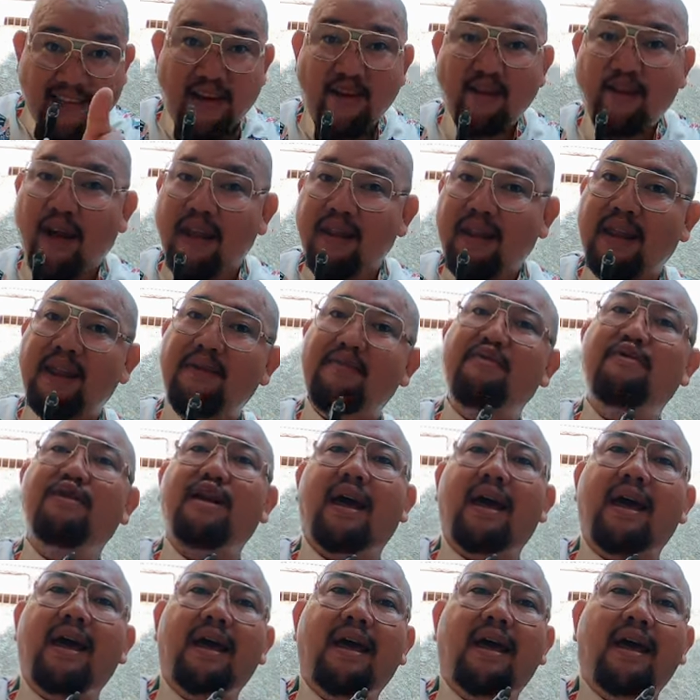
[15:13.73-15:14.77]
seru kan jadi
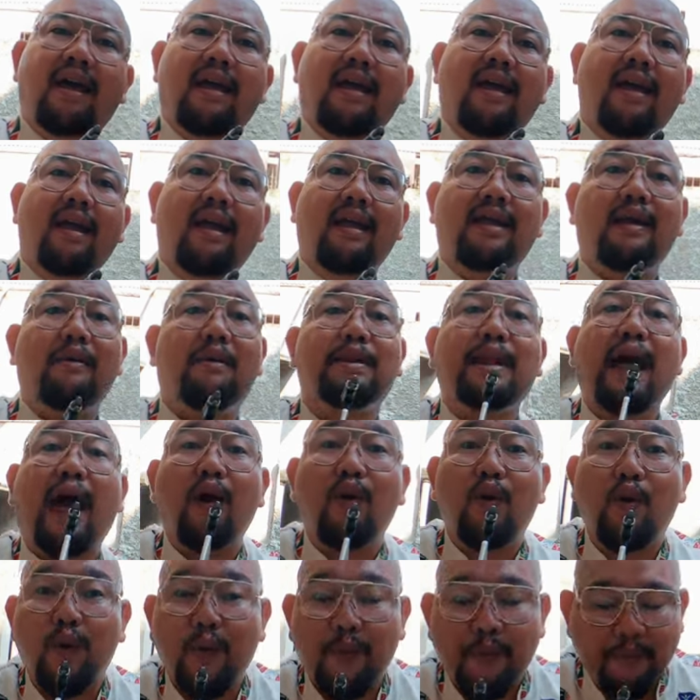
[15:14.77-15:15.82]
murah siapa
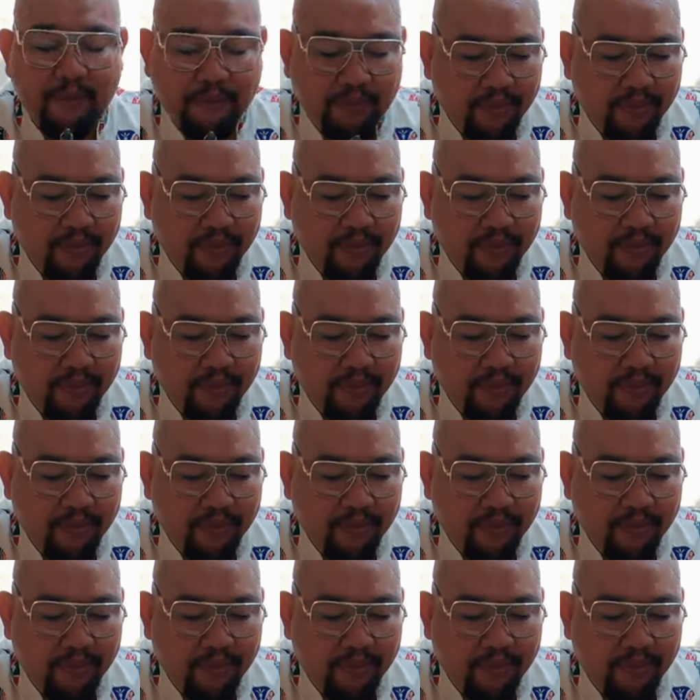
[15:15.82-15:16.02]
tahu